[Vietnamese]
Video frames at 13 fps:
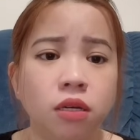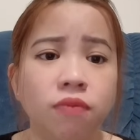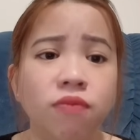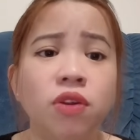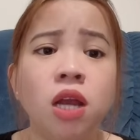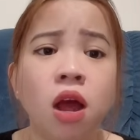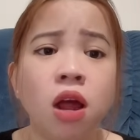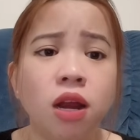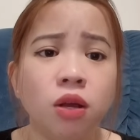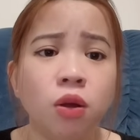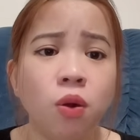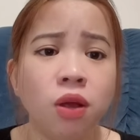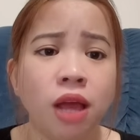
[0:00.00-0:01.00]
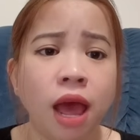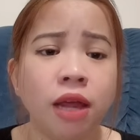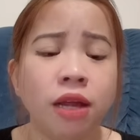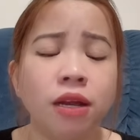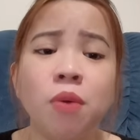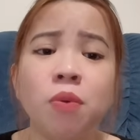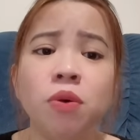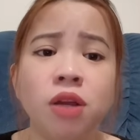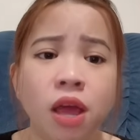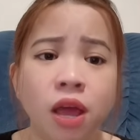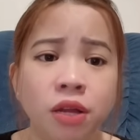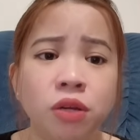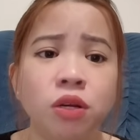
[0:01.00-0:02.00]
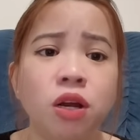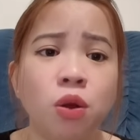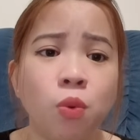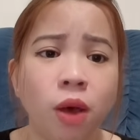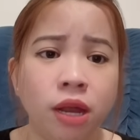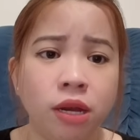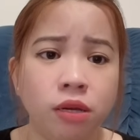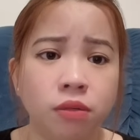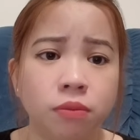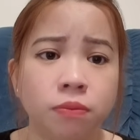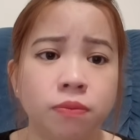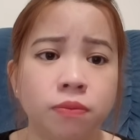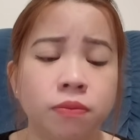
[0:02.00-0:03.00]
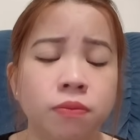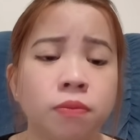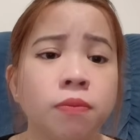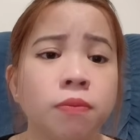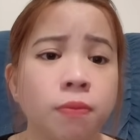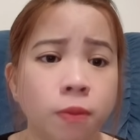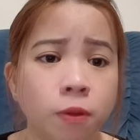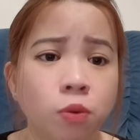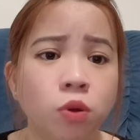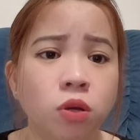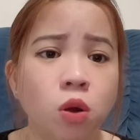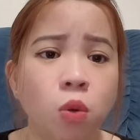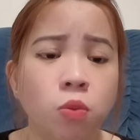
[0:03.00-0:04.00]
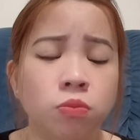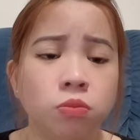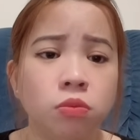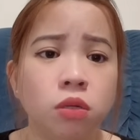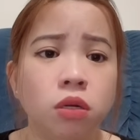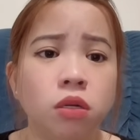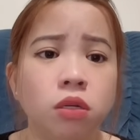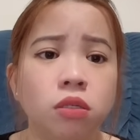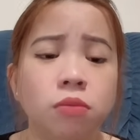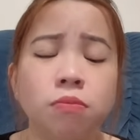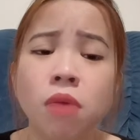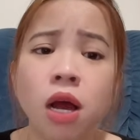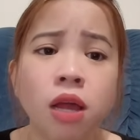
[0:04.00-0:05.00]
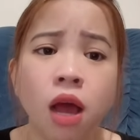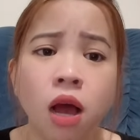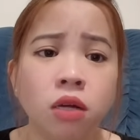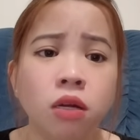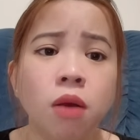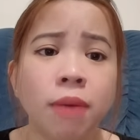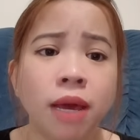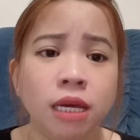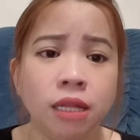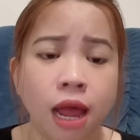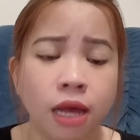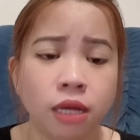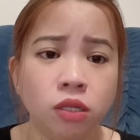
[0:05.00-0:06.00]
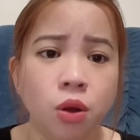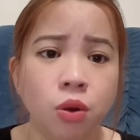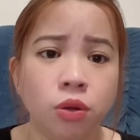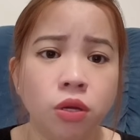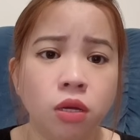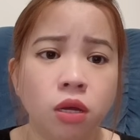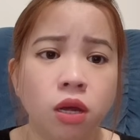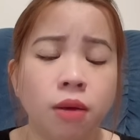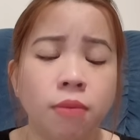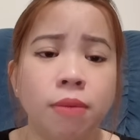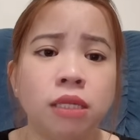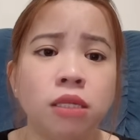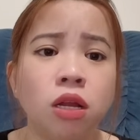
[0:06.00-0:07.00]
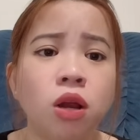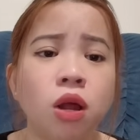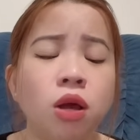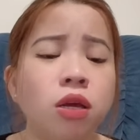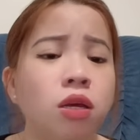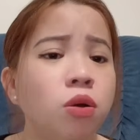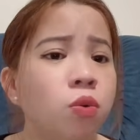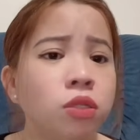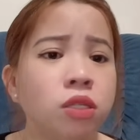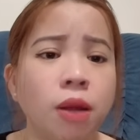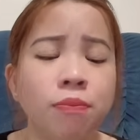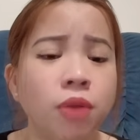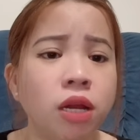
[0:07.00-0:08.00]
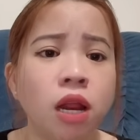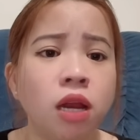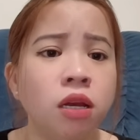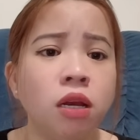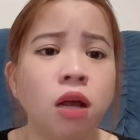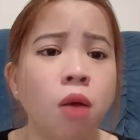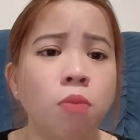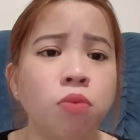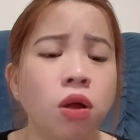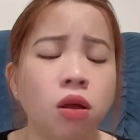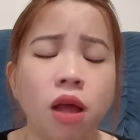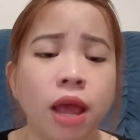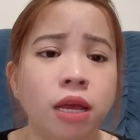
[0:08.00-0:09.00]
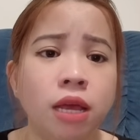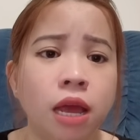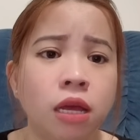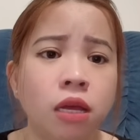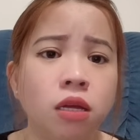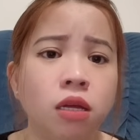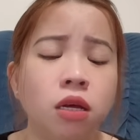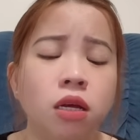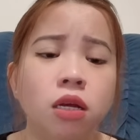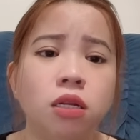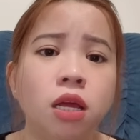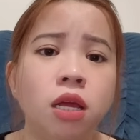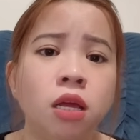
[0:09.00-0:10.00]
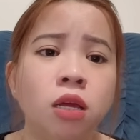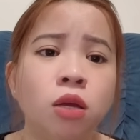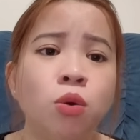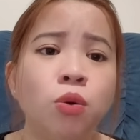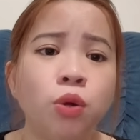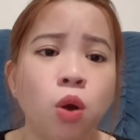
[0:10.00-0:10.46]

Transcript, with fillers: vì nó là con gái đâu có để nó ra ngoài được cuối cùng mới ở có mấy tháng thôi mà ta nói cuộc sống gia đình nó không có ái vậy thì cuối